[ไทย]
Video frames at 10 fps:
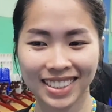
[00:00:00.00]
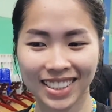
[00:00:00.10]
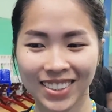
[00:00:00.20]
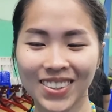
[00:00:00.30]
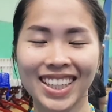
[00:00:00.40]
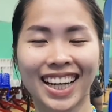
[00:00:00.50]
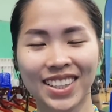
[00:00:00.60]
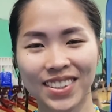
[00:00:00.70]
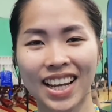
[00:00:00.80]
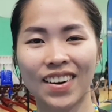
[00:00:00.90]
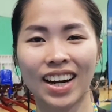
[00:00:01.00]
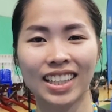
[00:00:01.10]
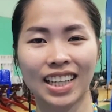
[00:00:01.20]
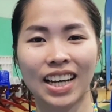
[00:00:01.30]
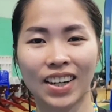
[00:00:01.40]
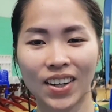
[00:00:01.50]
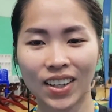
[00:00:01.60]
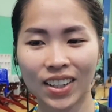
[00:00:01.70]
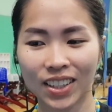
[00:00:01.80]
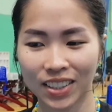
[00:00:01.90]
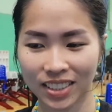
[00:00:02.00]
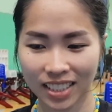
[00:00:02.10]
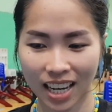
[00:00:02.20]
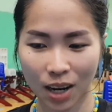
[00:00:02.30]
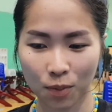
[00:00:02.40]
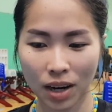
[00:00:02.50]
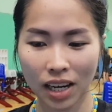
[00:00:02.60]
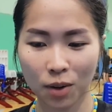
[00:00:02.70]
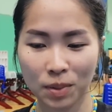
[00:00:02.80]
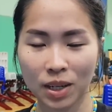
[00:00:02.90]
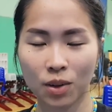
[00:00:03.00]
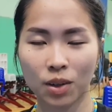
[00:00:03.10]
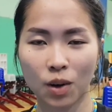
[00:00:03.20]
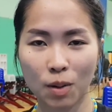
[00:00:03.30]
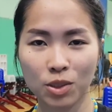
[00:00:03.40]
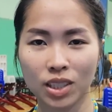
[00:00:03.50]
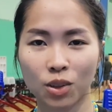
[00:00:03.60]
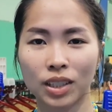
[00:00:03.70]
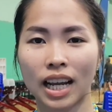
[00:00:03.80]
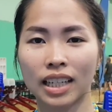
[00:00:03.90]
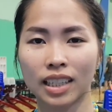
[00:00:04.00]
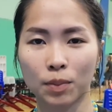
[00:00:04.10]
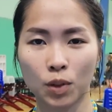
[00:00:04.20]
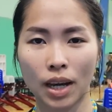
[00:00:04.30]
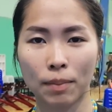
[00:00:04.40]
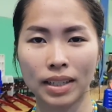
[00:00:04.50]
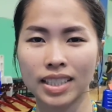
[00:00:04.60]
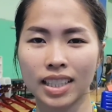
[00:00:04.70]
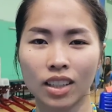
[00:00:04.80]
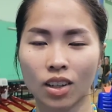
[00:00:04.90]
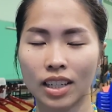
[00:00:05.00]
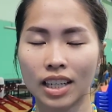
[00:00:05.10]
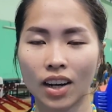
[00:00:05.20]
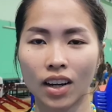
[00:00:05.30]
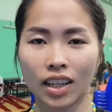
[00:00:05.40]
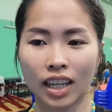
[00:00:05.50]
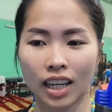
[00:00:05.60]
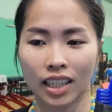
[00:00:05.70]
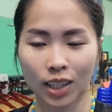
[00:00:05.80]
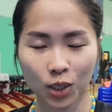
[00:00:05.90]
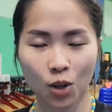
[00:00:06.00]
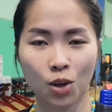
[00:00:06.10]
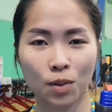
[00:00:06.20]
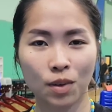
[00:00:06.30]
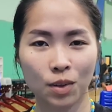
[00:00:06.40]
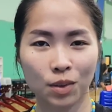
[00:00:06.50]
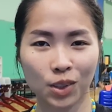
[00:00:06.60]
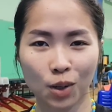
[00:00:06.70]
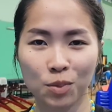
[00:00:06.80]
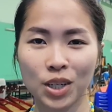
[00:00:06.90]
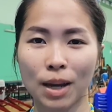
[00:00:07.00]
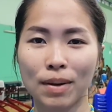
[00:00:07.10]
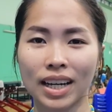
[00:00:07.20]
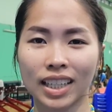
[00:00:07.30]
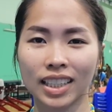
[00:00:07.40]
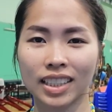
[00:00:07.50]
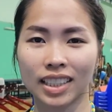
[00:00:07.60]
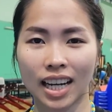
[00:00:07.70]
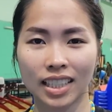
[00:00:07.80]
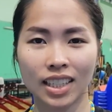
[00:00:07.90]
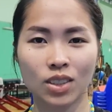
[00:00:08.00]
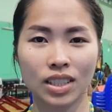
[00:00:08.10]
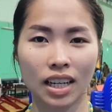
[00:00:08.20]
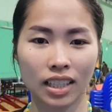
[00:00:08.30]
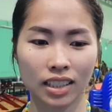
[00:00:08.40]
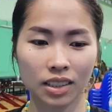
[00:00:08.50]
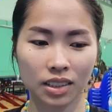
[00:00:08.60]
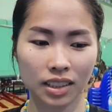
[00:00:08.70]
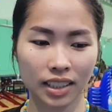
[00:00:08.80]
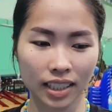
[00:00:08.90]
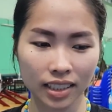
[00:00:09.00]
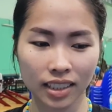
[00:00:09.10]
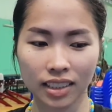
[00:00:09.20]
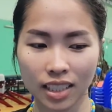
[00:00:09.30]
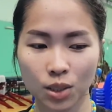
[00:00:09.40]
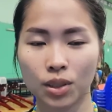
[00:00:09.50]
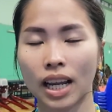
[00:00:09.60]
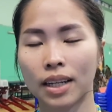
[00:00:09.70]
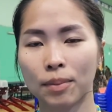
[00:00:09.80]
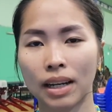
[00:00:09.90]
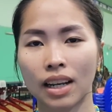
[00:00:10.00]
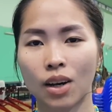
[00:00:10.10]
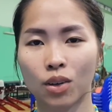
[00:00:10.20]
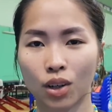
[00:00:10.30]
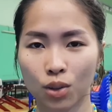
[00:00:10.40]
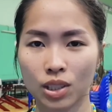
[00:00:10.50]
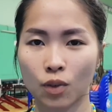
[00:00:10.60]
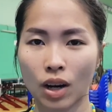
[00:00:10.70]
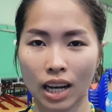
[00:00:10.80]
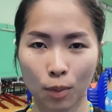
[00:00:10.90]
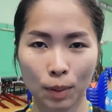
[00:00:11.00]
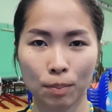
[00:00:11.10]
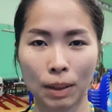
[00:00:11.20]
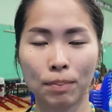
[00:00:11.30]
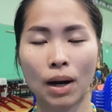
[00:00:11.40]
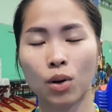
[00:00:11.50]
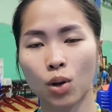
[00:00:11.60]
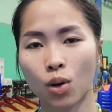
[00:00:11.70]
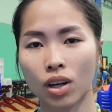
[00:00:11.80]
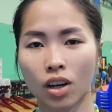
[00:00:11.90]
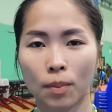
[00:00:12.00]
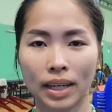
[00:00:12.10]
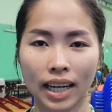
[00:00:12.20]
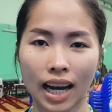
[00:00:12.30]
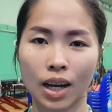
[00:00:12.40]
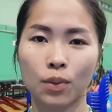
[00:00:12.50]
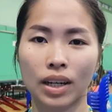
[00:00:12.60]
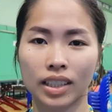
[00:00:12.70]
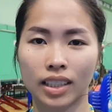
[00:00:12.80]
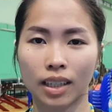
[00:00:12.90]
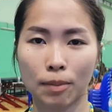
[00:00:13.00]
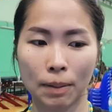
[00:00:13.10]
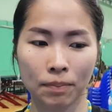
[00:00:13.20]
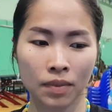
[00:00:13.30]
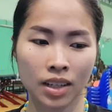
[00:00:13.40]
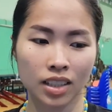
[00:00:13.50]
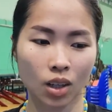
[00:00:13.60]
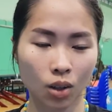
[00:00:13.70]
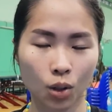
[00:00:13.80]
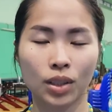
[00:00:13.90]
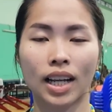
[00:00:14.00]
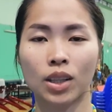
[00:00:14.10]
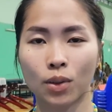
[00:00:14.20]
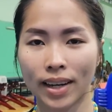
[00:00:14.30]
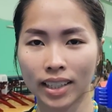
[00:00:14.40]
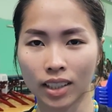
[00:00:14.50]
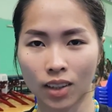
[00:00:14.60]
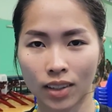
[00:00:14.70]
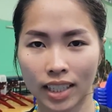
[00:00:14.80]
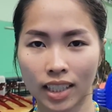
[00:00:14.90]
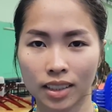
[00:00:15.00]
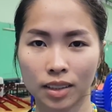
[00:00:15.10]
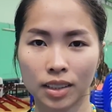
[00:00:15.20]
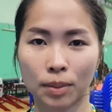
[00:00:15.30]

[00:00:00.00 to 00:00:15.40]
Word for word: ก็ต้องอย่างนั้นอยู่แล้วค่ะ แต่ก็ถามว่าเรามีความรู้สึกกดดันกับตัวเองไหมจริงๆแล้วตอนนี้ก็เราโตโตเป็นผู้ใหญ่มากขึ้น การที่เราจะคิดถึงณจุดนั้นเราก็รู้สึกว่าเรามันเบาลงแล้วก็ไม่ได้คาดหวังถึงเขาแบบต้องกดดันตัวเอง แต่ตอนนี้ก็คือ